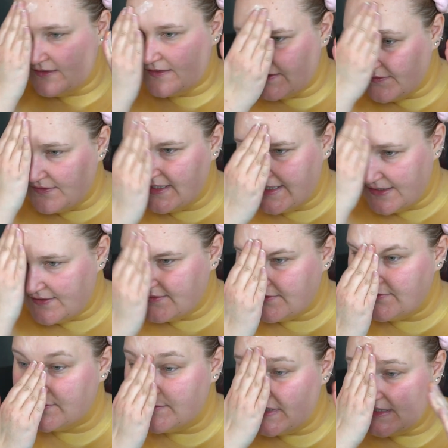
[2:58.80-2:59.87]
Das war
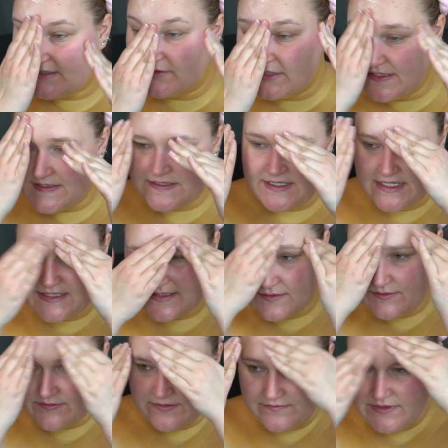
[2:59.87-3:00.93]
jetzt für mich, dadurch, dass es ja jetzt
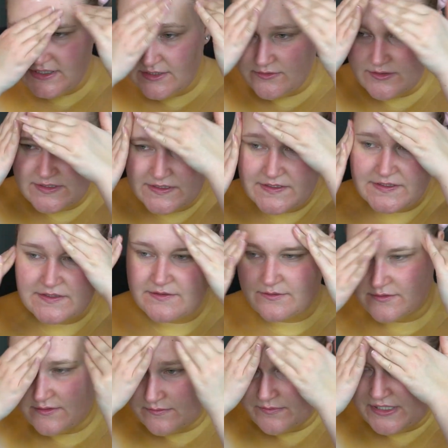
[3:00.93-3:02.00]
nur für ein Video ist
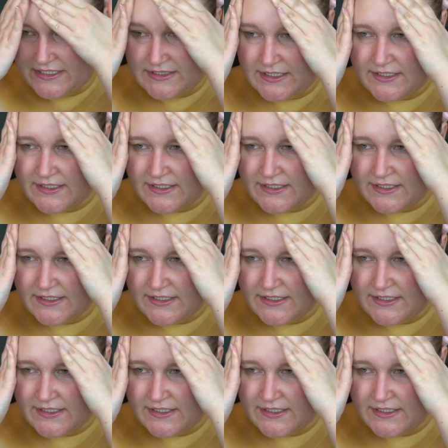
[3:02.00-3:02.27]
und ein paar